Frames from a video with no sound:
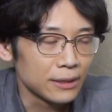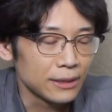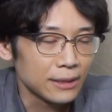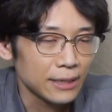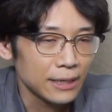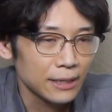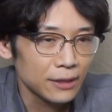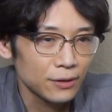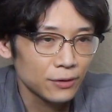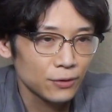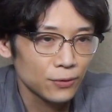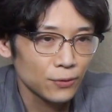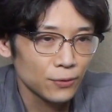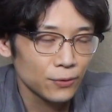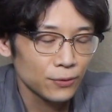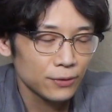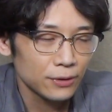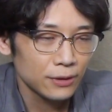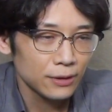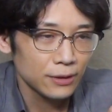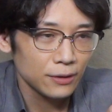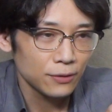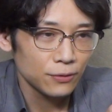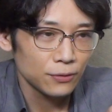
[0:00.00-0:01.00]
伝
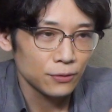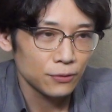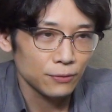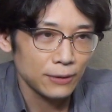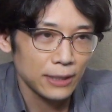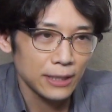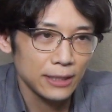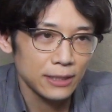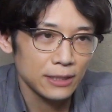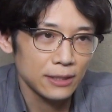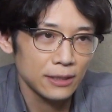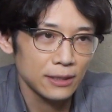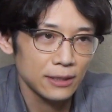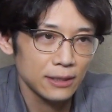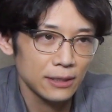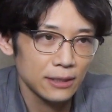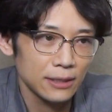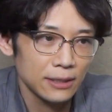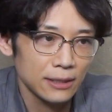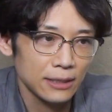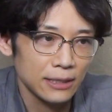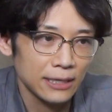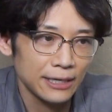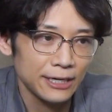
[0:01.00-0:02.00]
統っていうのは
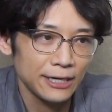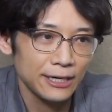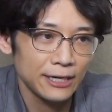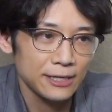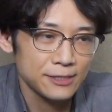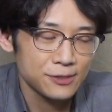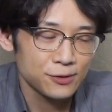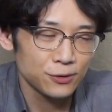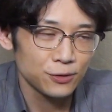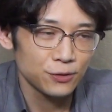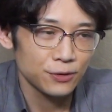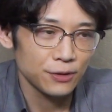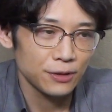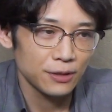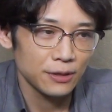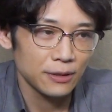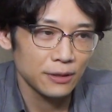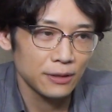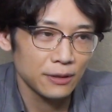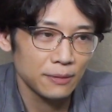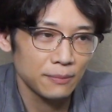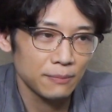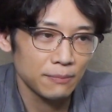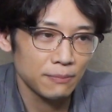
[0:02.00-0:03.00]
必ず
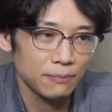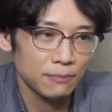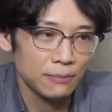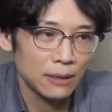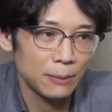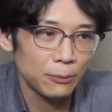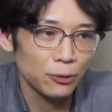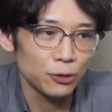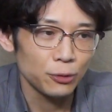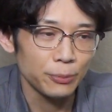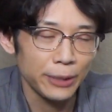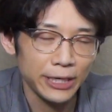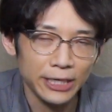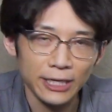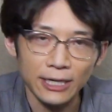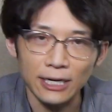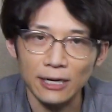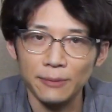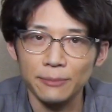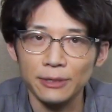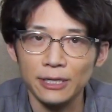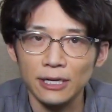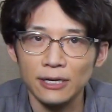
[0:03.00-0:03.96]
守るべきか?」